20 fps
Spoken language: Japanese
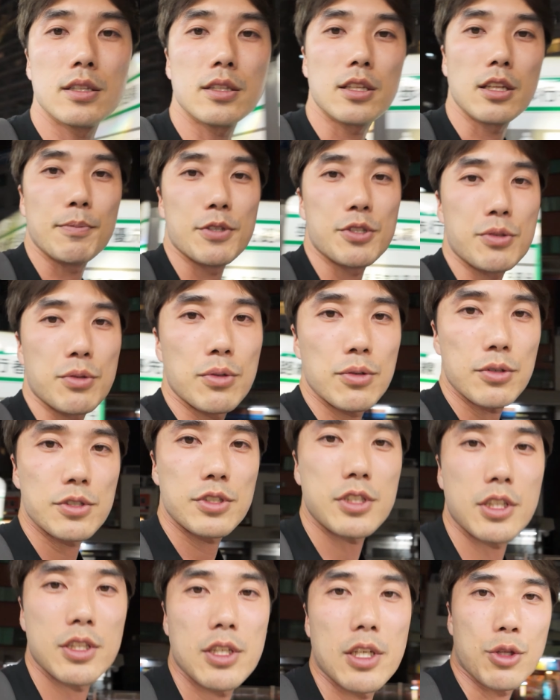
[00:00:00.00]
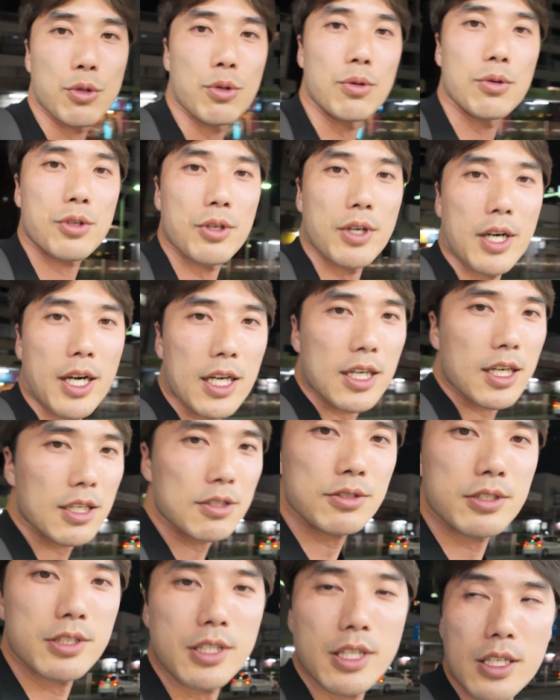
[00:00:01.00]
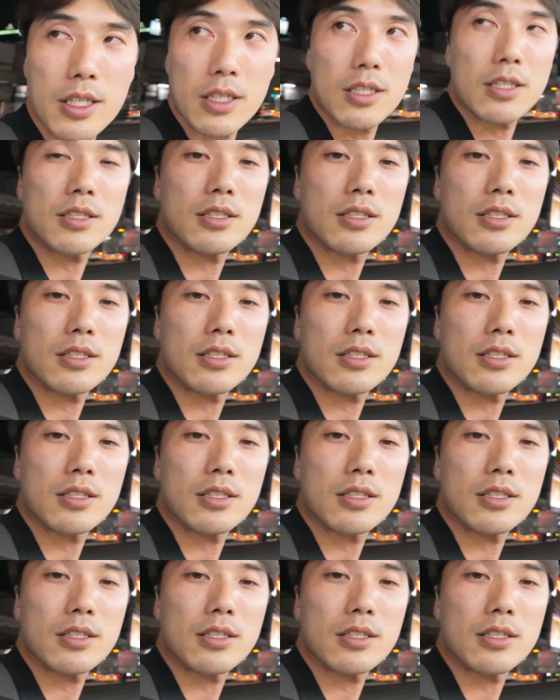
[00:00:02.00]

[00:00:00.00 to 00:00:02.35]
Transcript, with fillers: とやっぱ総じてね、東京明るいね。